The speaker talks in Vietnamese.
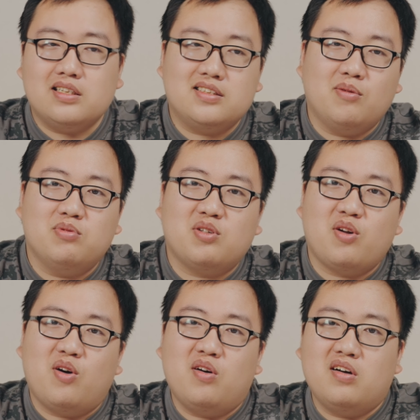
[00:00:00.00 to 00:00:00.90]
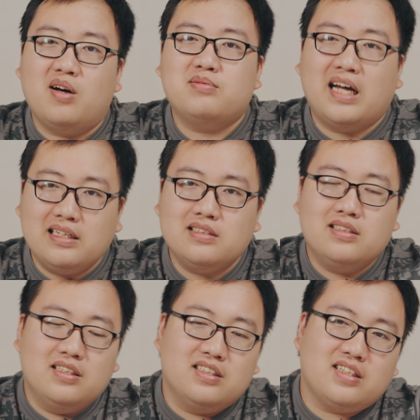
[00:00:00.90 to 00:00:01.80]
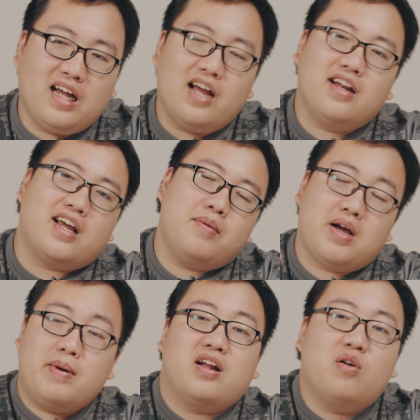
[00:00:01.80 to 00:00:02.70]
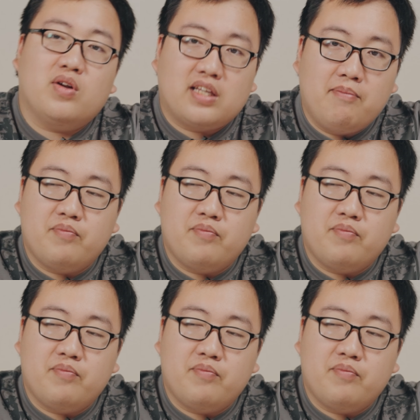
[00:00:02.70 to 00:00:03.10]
trông cho nó hấp dẫn. Thì đấy là cái mà các bạn cần quan tâm.